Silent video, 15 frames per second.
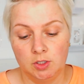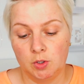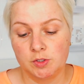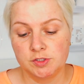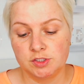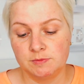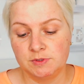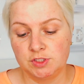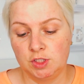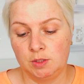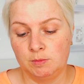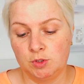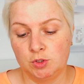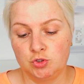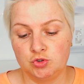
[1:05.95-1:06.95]
Heute mit
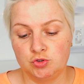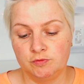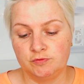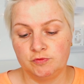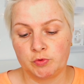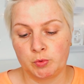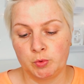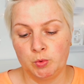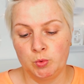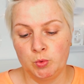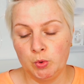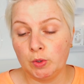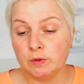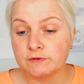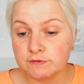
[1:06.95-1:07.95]
dem Stiftton
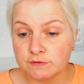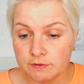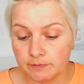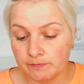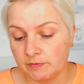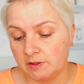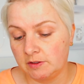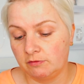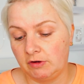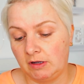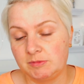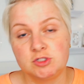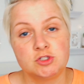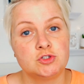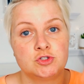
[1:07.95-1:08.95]
NYX in der
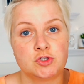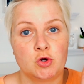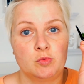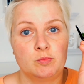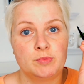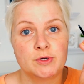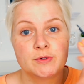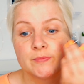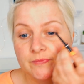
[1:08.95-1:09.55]
Farbe Taupe.